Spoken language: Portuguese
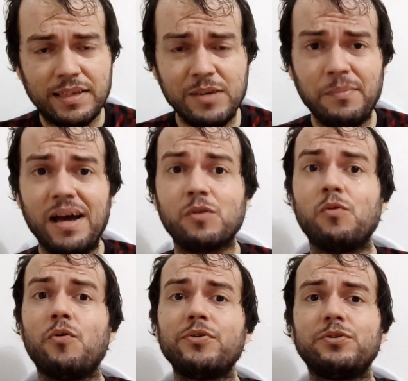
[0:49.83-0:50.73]
que
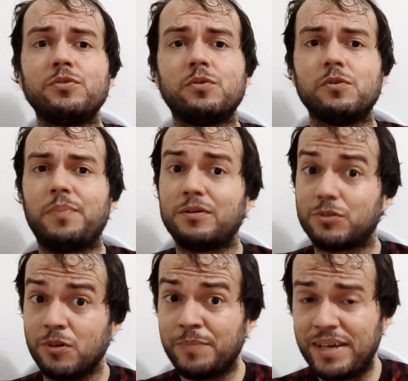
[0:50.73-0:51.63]
marcou o gol
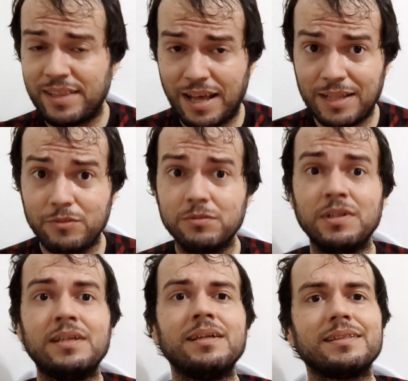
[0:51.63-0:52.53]
pelo São Bernardo,
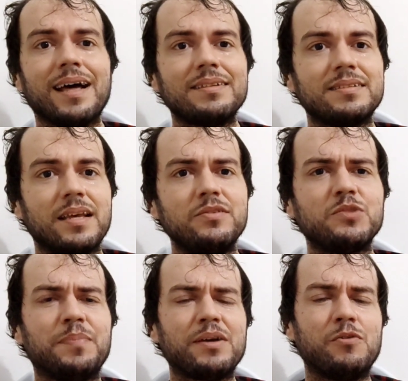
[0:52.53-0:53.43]
está sendo
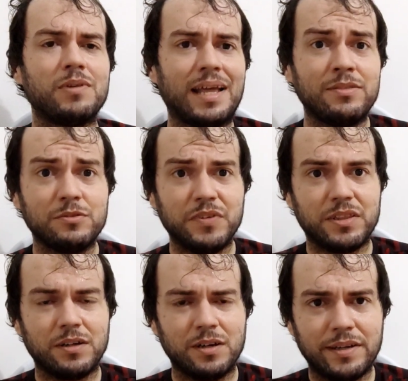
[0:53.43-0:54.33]
especulado no
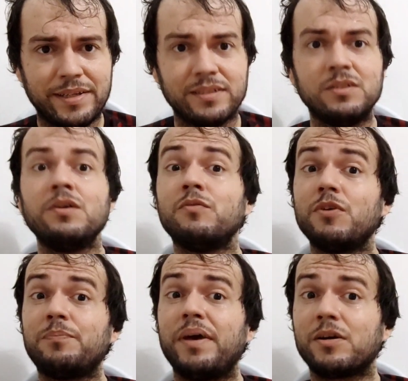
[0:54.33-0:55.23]
Vitória.
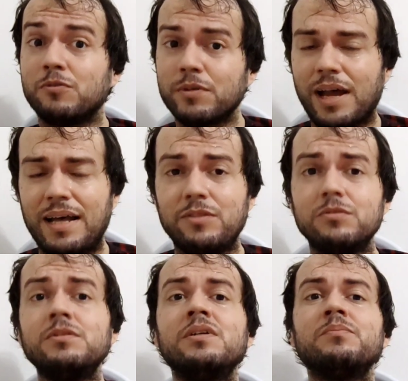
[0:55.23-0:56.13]
Foi
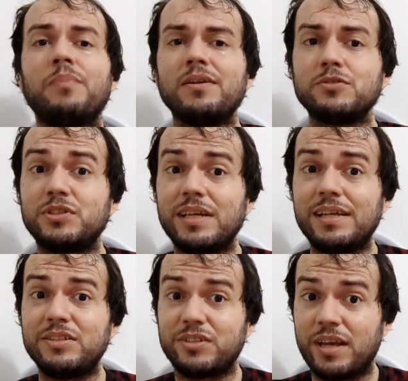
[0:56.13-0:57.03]
percurado pelos
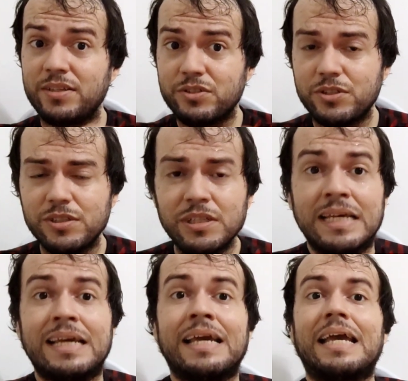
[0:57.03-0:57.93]
dirigentes
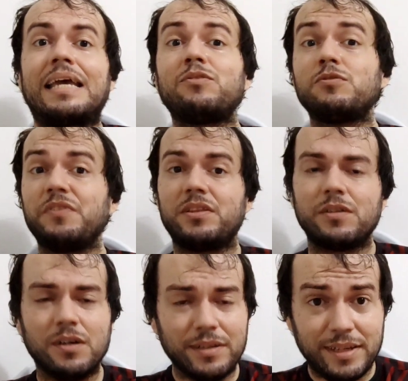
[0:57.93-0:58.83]
do
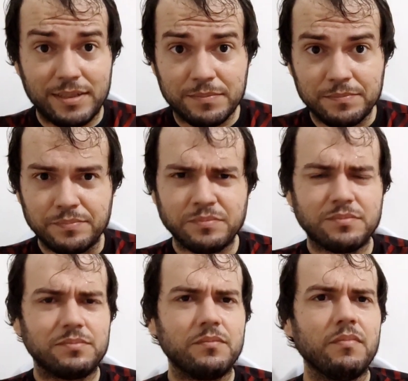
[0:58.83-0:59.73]
Vitória.
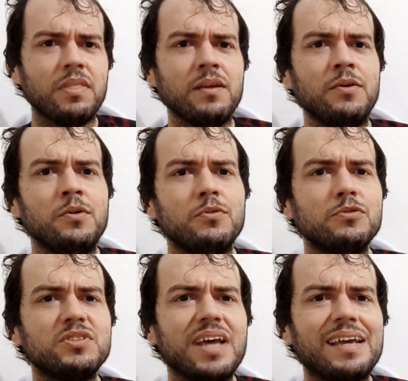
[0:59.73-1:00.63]

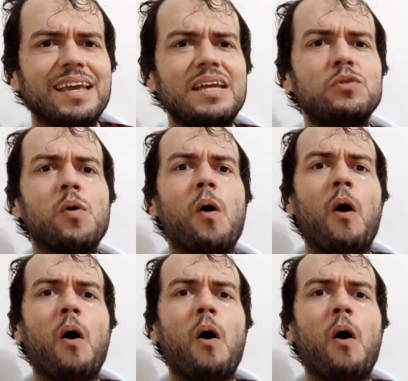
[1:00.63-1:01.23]
O zagueiro